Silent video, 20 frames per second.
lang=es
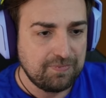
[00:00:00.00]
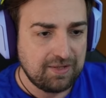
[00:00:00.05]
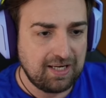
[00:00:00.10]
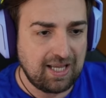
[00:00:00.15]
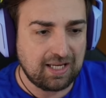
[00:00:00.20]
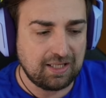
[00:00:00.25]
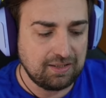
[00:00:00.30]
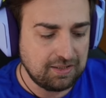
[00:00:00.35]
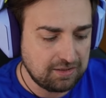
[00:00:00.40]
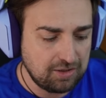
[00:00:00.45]
La
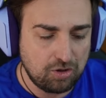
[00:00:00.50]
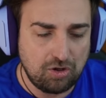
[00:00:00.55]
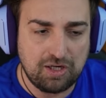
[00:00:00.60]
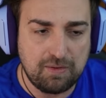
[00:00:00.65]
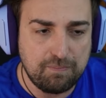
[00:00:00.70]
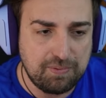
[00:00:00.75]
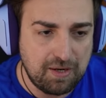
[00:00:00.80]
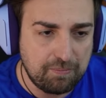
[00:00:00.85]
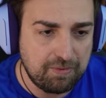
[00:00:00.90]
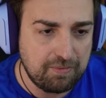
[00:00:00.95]
gente te lo
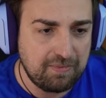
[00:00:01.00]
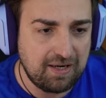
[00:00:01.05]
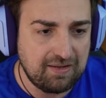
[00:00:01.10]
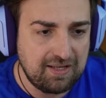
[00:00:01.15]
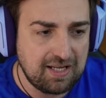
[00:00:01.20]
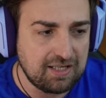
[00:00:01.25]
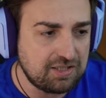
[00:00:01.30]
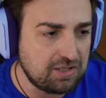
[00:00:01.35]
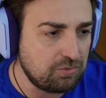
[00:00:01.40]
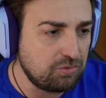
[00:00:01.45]
limpia el primer
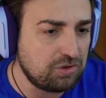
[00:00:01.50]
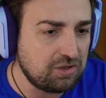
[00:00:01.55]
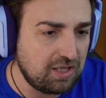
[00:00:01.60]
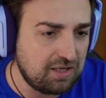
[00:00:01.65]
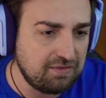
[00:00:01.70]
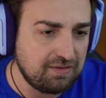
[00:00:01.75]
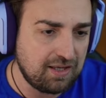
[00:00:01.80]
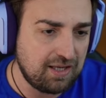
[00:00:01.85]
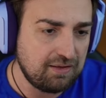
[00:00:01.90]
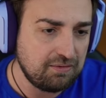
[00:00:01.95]
día, el segundo te
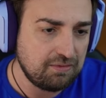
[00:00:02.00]
dice,